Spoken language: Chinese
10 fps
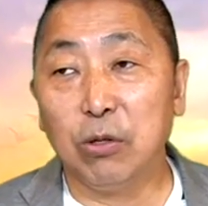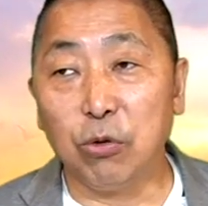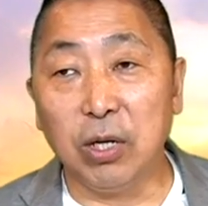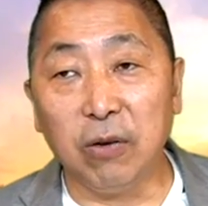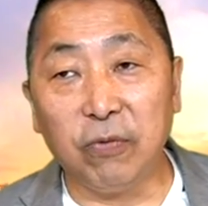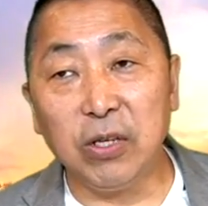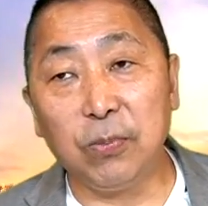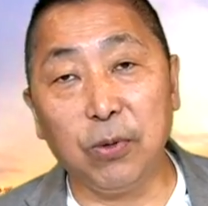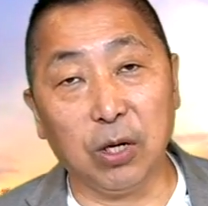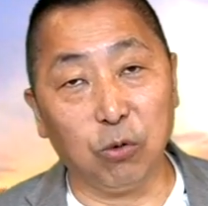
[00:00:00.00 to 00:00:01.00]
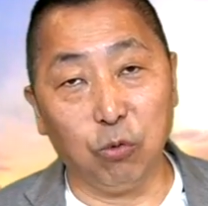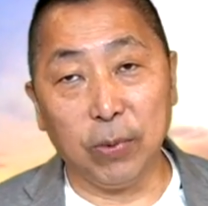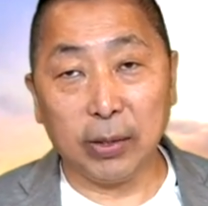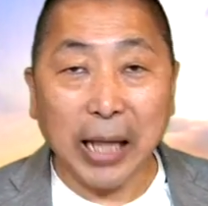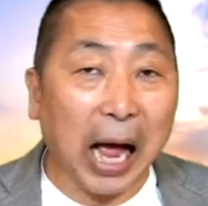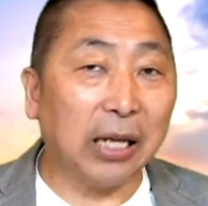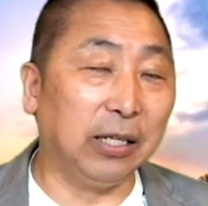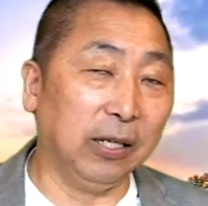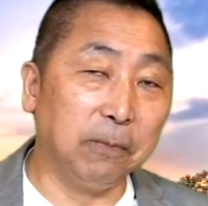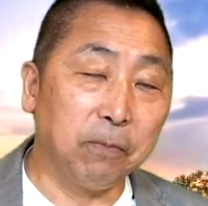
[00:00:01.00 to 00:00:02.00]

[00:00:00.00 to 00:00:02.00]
所以呢，Facebook 的股票大跌。